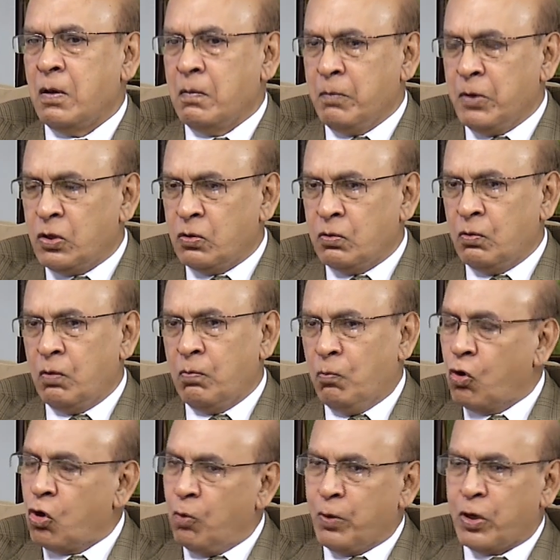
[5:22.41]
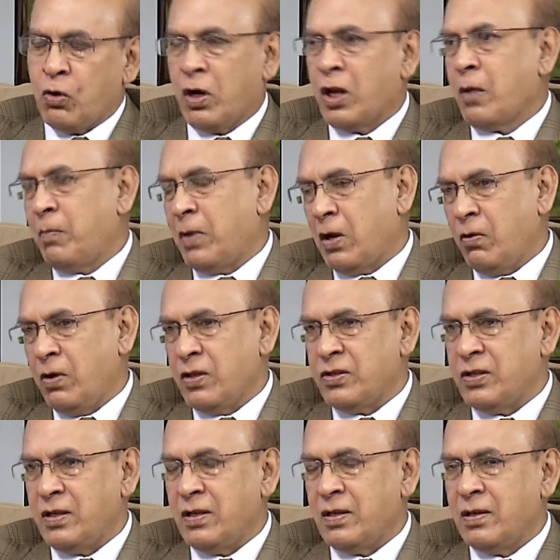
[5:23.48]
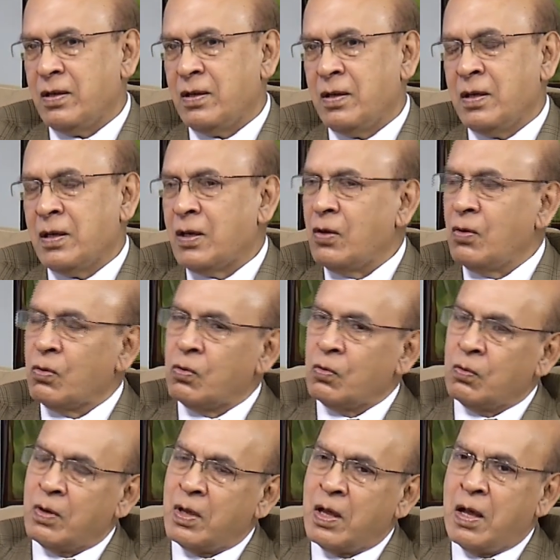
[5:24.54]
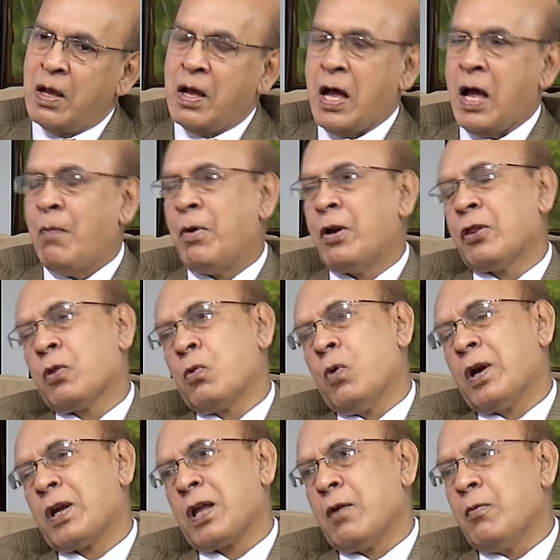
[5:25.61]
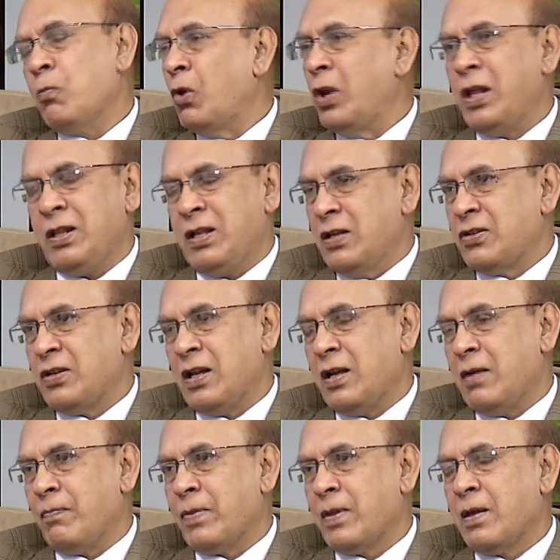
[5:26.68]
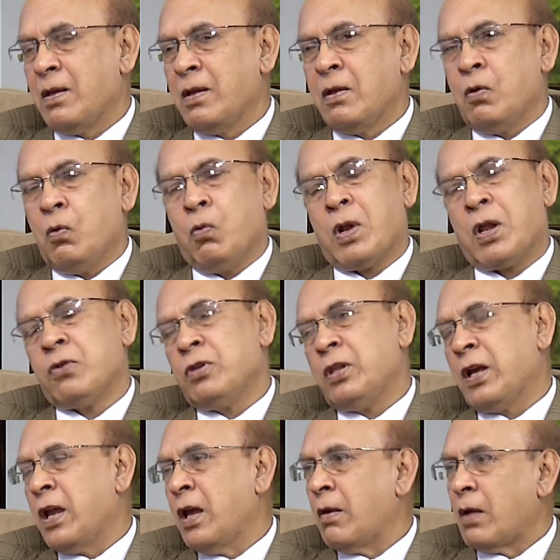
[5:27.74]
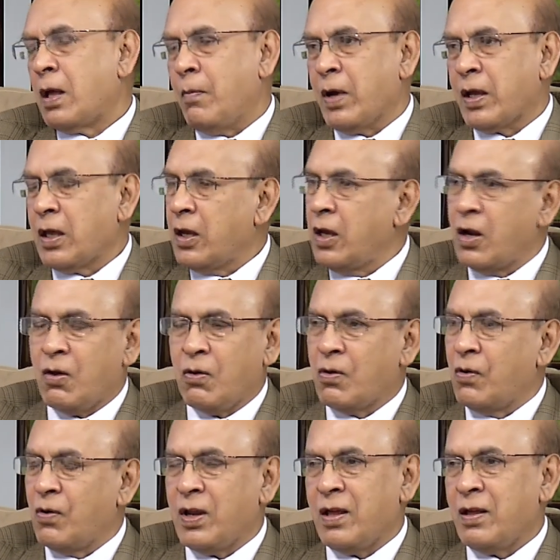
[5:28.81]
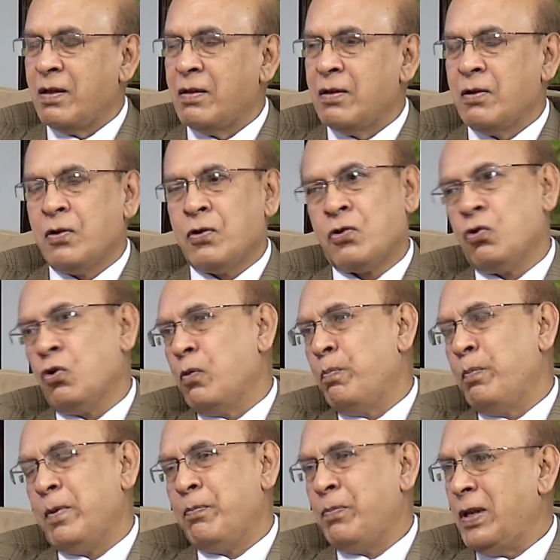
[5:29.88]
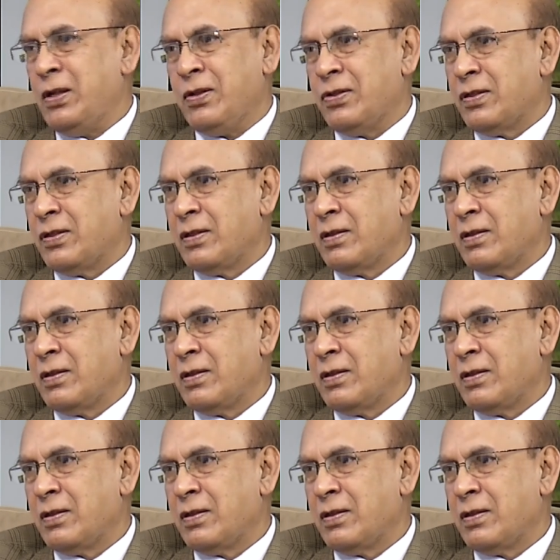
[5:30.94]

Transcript: মৃত্যুর মুখোমুখি অনেকবার হয়েছি কিন্তু আমার স্কোয়াডকে আমি বলেই দিয়েছিলাম ওরা যদি আমাকে ঘেরাও করে শুট মি প্লিজ